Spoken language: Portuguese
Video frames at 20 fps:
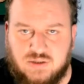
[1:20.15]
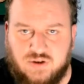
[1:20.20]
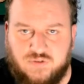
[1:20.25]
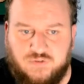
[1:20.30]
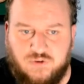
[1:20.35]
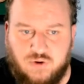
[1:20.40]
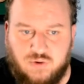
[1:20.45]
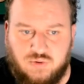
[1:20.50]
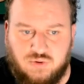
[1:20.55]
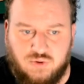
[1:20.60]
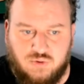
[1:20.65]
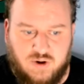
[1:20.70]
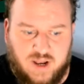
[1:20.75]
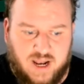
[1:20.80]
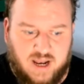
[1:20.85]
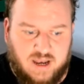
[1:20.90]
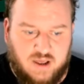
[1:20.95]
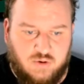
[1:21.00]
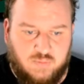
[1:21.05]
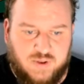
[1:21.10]
que foi contra o
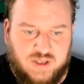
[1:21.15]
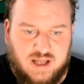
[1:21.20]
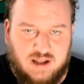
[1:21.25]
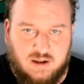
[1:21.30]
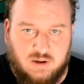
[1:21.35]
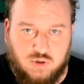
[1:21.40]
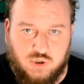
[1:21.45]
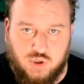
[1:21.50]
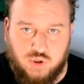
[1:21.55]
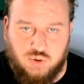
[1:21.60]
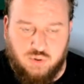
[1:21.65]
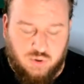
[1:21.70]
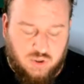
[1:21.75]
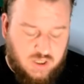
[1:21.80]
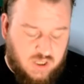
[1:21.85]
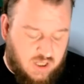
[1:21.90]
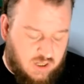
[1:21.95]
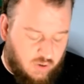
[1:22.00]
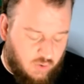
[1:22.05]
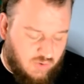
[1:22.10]
Guarani, o Bitelo não jogou.
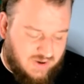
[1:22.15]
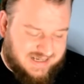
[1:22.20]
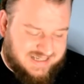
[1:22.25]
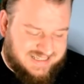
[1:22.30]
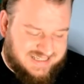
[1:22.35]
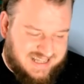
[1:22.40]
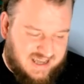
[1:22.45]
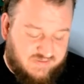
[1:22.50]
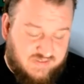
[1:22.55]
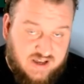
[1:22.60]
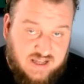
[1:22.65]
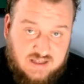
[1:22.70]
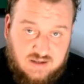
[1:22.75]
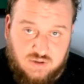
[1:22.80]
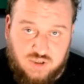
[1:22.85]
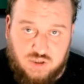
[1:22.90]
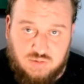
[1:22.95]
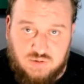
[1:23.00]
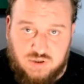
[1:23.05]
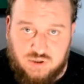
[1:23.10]
Lucas Leiva entra no
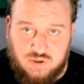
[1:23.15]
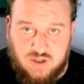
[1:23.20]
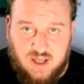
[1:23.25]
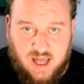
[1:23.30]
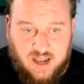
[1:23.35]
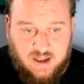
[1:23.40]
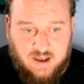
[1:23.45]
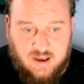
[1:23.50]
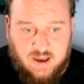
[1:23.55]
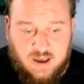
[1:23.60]
time titular.